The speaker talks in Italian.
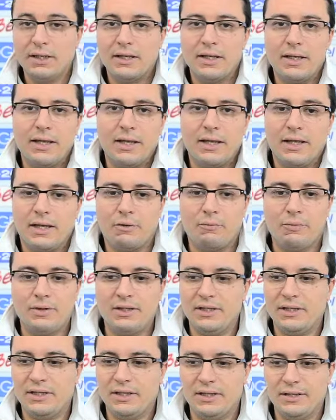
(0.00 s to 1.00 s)
e
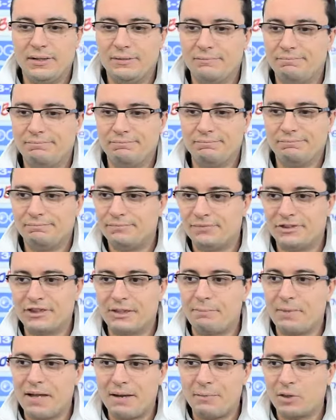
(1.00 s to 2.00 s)
quindi
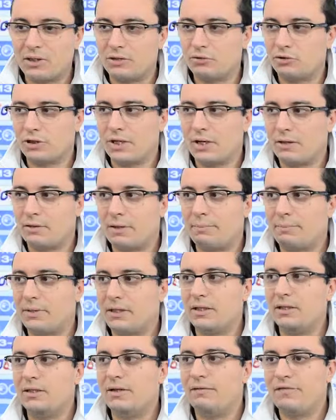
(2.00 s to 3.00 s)
Sappiamo che non sarà una
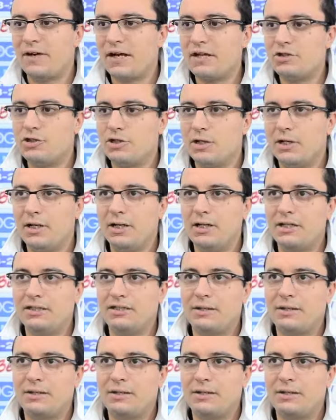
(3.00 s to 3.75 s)
partita facile,